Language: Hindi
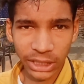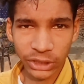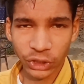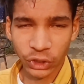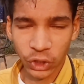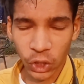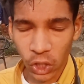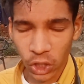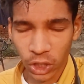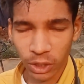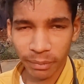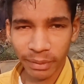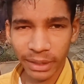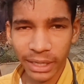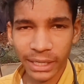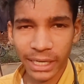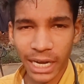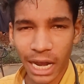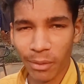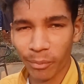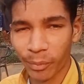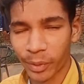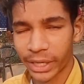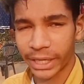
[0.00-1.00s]
हैं छोल में
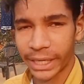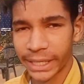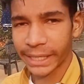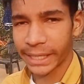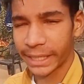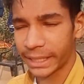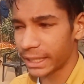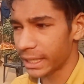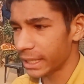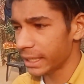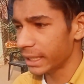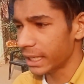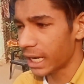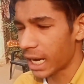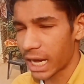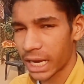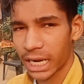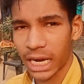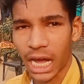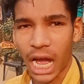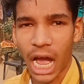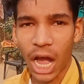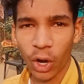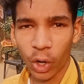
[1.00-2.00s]
रामकली के लिए न्यार
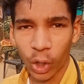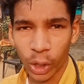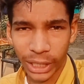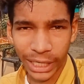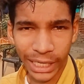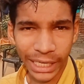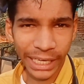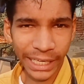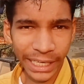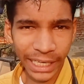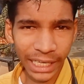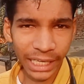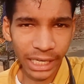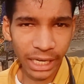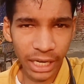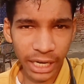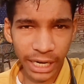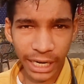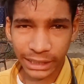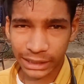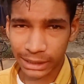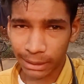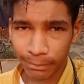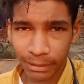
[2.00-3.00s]
अगोले लेने
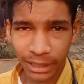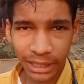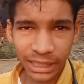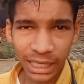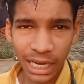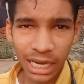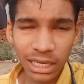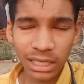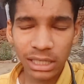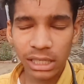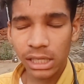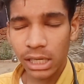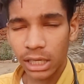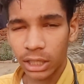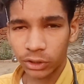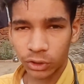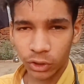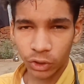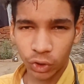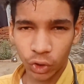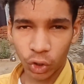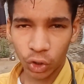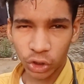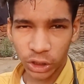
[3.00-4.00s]
खत्म है न्यार तो
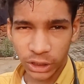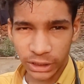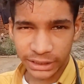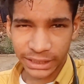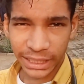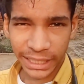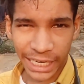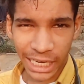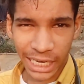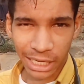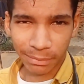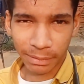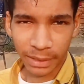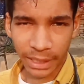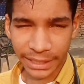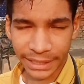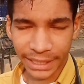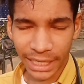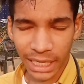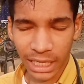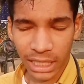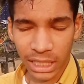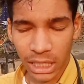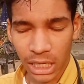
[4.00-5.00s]
दो दिन से गए भी नहीं
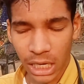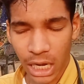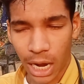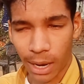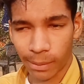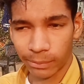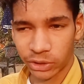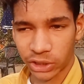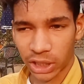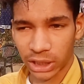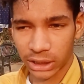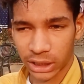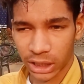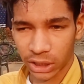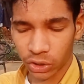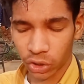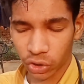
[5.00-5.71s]
है अब चलते हैं